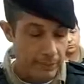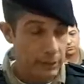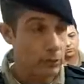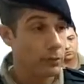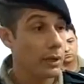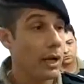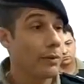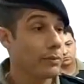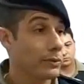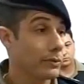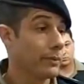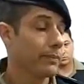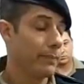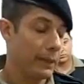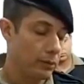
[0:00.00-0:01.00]
patrulhávamos,
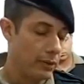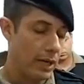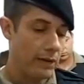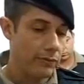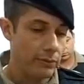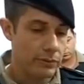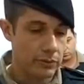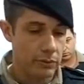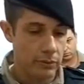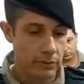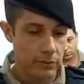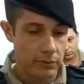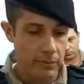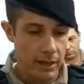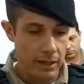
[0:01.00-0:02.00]
patrulhávamos o,
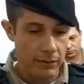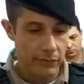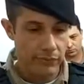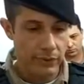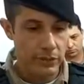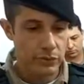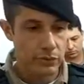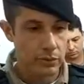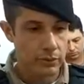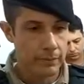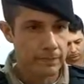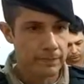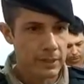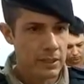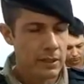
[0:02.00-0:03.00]
o bairro Frei
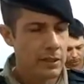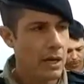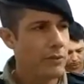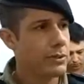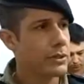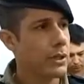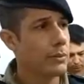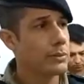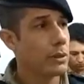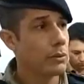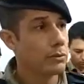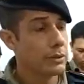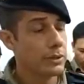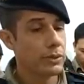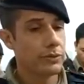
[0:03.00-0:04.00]
Júlio e avistamos
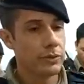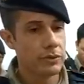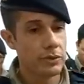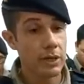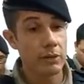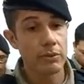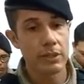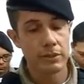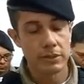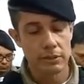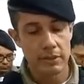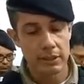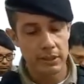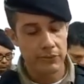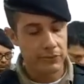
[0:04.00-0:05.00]
alguns indivíduos já
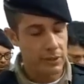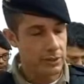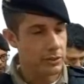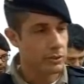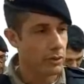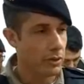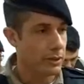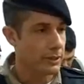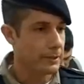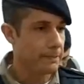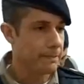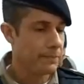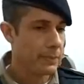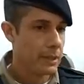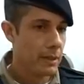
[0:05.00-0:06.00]
conhecidos na traficância de drogas.
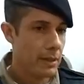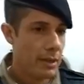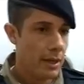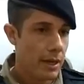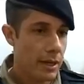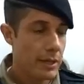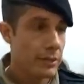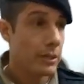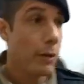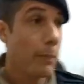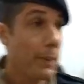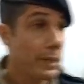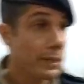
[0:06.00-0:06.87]
Eles, ao